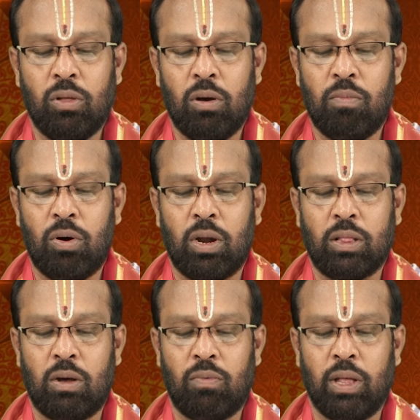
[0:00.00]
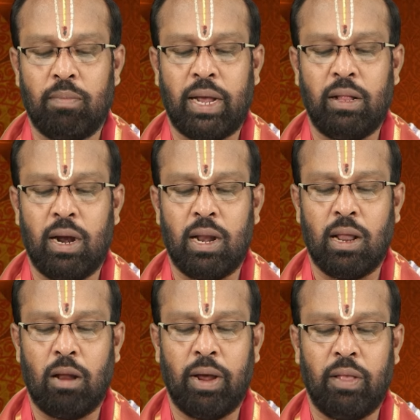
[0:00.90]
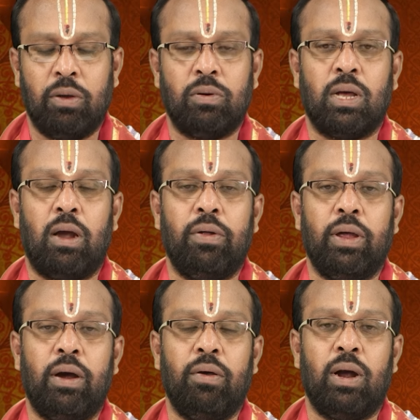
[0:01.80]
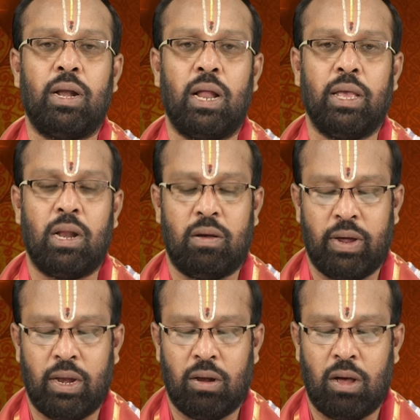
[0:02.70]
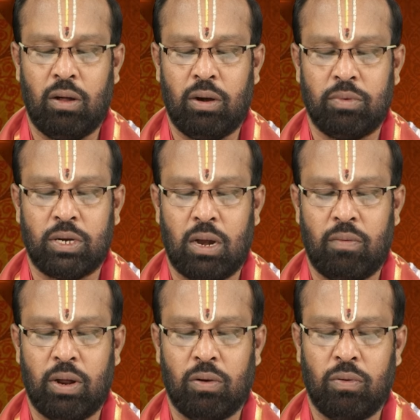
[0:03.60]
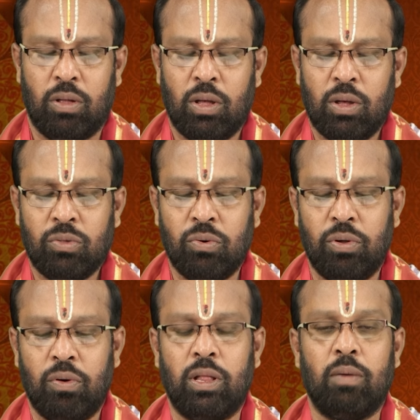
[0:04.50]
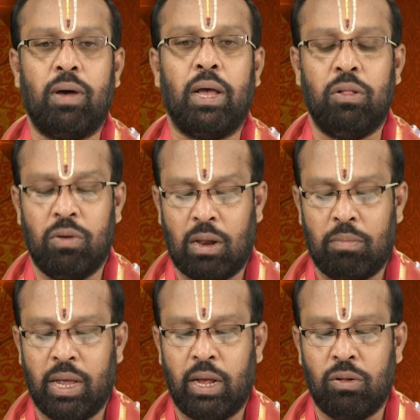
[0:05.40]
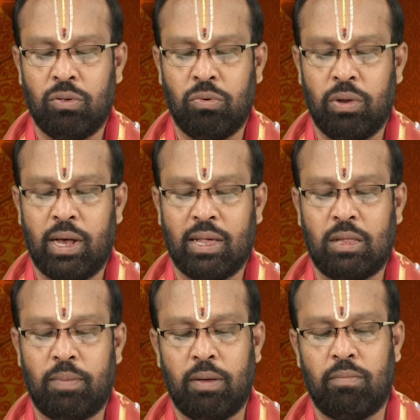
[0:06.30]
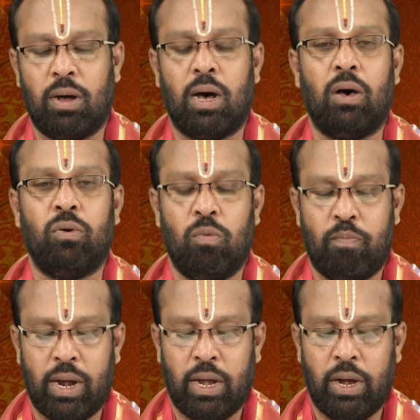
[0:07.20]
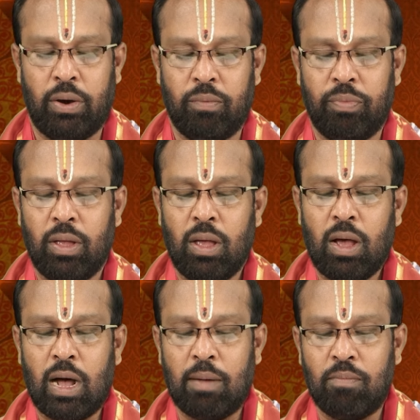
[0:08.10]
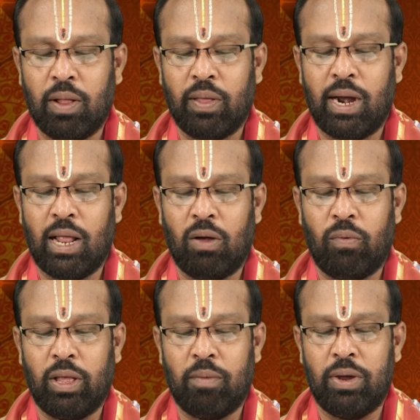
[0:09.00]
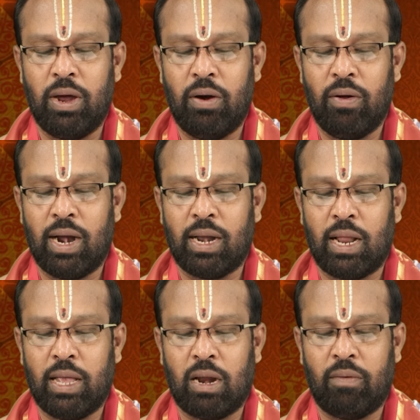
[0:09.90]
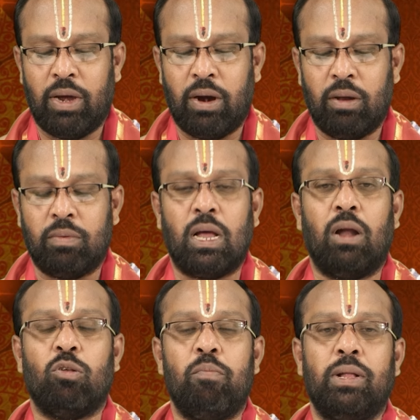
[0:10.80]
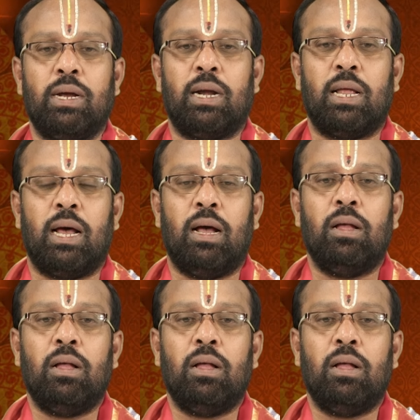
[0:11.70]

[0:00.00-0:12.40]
దుర్ముహూర్తం ఉదయం ఐదు గంటల నలభై ఐదు నిమిషాల నుండి ఏడు గంటల ఇరవై నాలుగు నిమిషాల వరకు సూర్యోదయం ఐదు నలభై ఐదు సూర్యాస్తమయం ఆరు పన్నెండు అమృత గడిల ఉదయం ఏడు గంటల ఇరవై ఏడు నిమిషాల తొమ్మిది గంటల